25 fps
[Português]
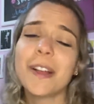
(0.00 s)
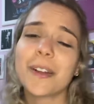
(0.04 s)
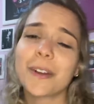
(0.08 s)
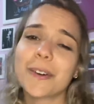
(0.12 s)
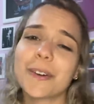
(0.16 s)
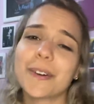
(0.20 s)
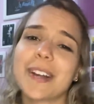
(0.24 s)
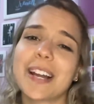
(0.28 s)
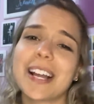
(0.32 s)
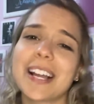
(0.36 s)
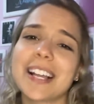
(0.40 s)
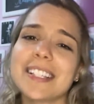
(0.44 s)

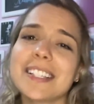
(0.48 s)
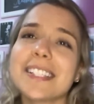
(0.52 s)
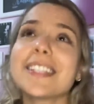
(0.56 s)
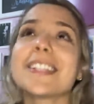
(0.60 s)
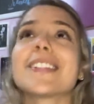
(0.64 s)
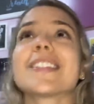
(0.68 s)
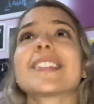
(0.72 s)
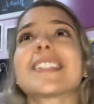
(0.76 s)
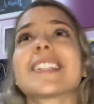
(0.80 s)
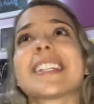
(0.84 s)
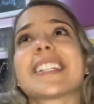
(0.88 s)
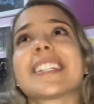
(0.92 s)

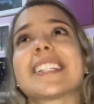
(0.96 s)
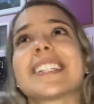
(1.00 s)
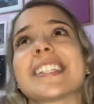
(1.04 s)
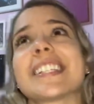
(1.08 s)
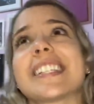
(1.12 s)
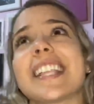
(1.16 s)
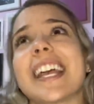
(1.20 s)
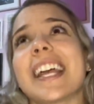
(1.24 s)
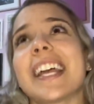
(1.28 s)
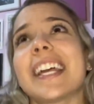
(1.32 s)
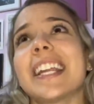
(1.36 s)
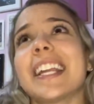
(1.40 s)
Coração do
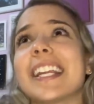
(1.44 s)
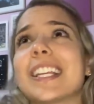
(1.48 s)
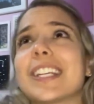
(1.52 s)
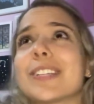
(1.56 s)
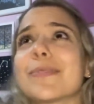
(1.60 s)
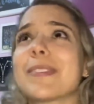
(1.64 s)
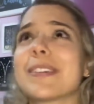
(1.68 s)
Santista é grande,